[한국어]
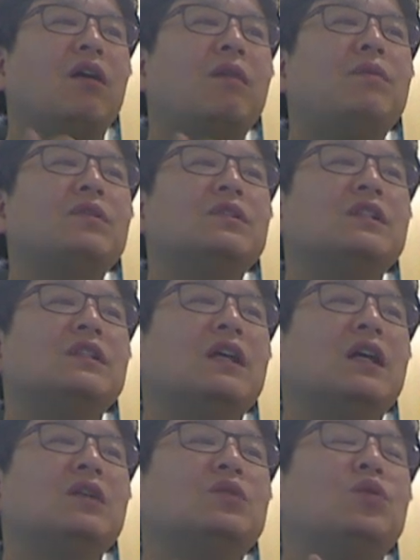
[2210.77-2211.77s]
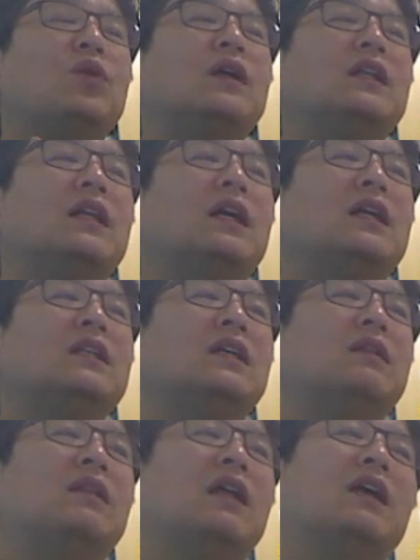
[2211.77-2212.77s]
허벅지나 종아리나
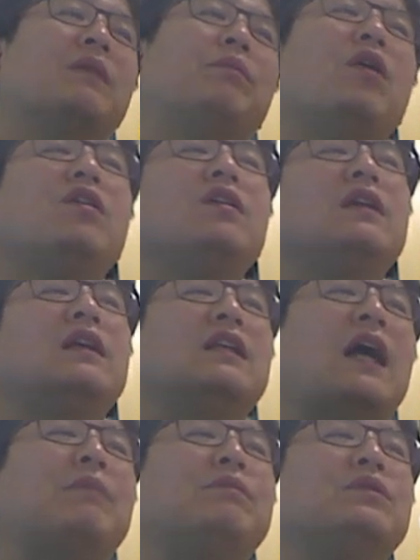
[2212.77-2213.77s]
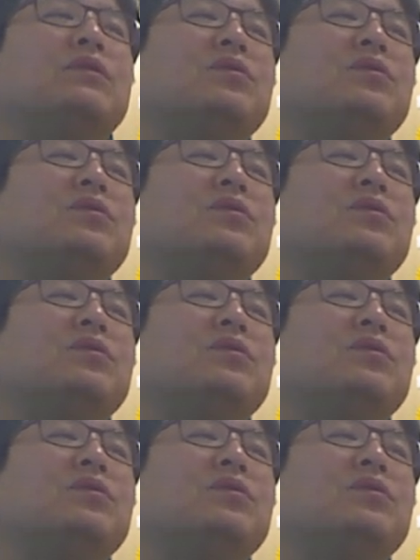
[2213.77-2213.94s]
이제 되게 뻐근하니 아픈